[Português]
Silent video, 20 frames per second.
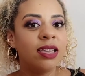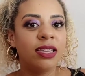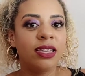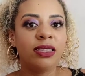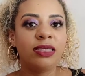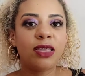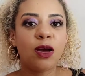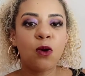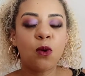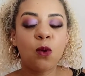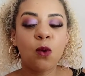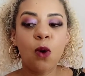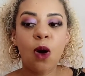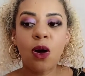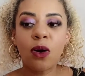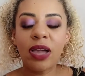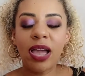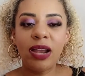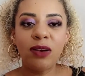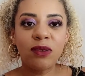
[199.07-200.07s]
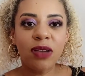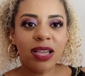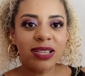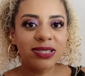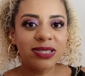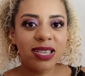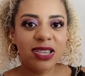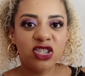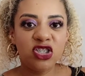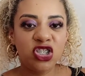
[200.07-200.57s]
Então, qualquer lugar que
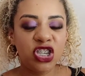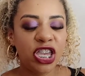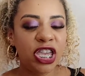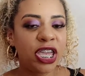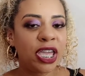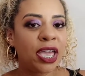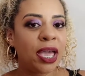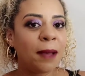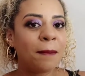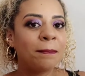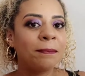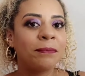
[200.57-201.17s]
você chega,